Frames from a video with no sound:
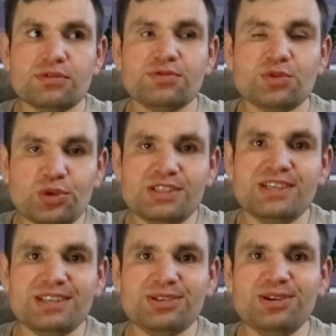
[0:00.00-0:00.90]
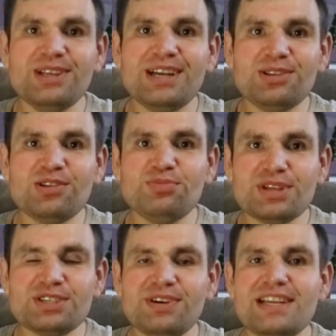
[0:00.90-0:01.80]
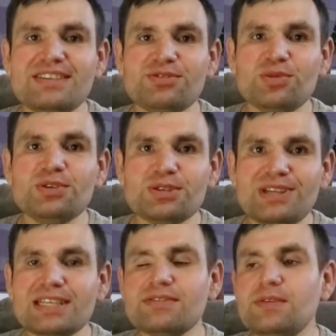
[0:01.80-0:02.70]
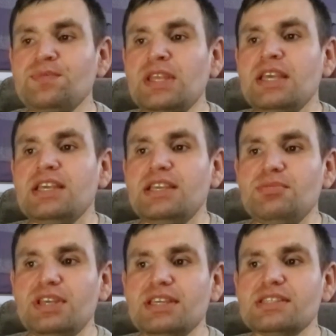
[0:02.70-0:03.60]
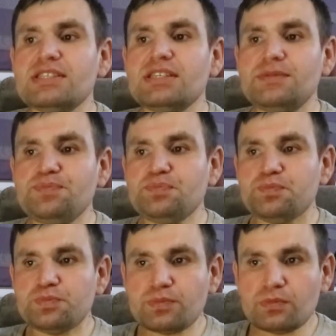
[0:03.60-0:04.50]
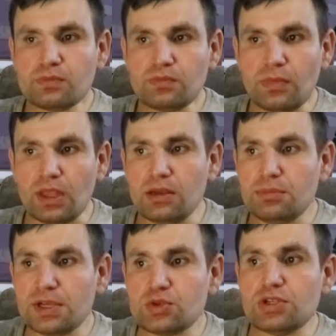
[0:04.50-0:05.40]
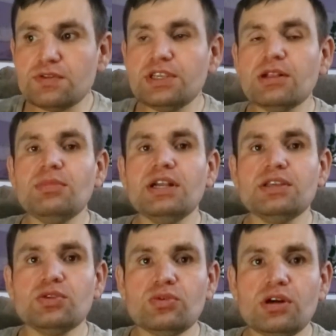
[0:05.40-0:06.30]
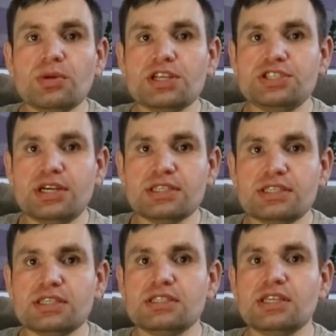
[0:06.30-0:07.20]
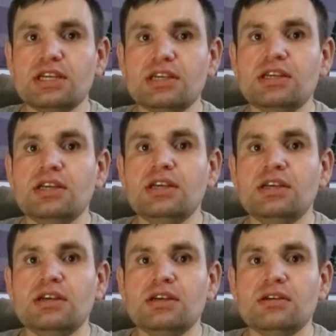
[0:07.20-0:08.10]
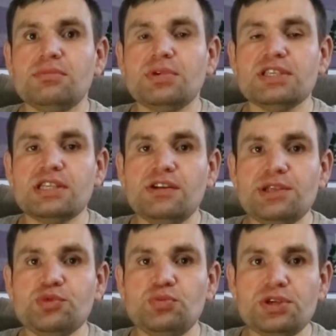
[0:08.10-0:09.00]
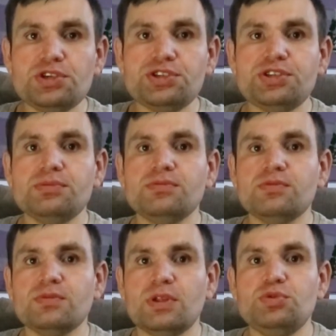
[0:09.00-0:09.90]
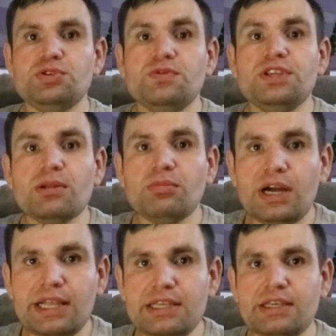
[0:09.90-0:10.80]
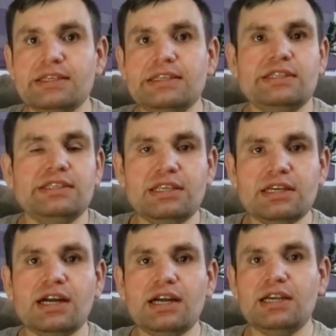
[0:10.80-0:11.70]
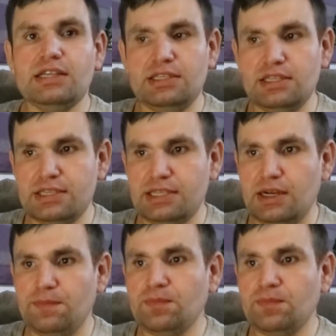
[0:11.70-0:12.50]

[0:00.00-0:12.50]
в той территории, в которой вы проживаете, в том государстве, имеется посольство Германии, то обращаться за предоставлением убежищем, допустим, в Германии никак нельзя.